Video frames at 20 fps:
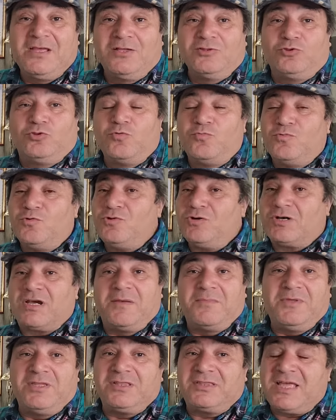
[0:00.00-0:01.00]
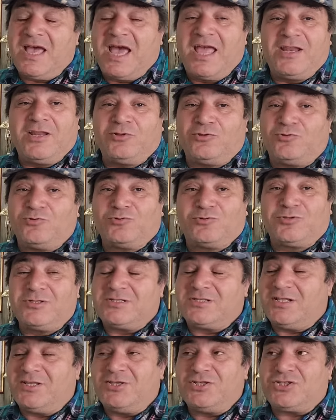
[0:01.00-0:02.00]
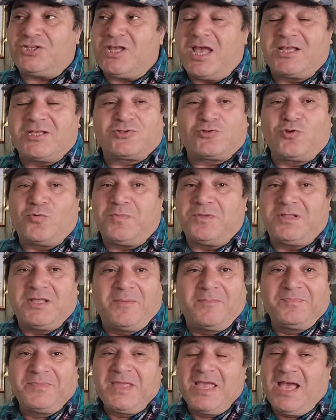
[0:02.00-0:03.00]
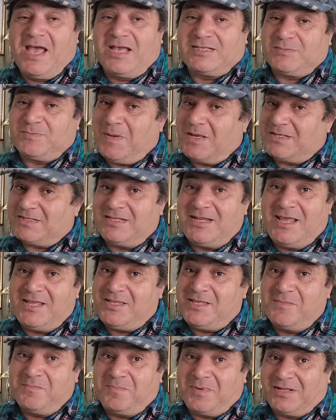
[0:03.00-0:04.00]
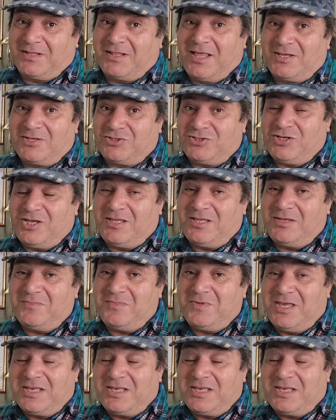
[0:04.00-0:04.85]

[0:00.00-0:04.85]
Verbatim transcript: Думаю, комментарии тут излишни, особенно а, с последним предложением.